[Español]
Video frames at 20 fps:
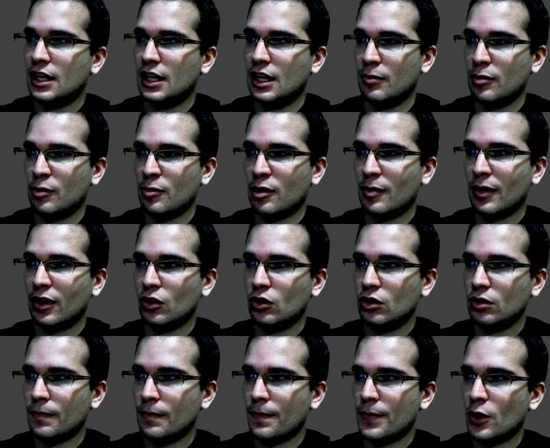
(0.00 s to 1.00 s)
el primer
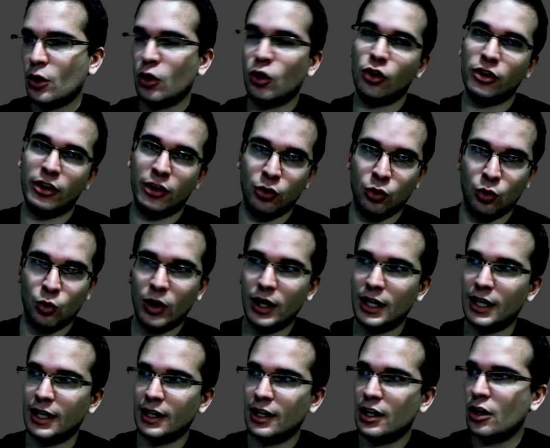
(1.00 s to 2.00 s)
vagón, con el do
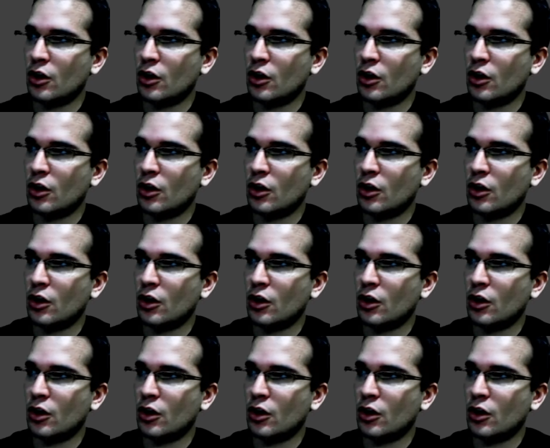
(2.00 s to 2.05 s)
while.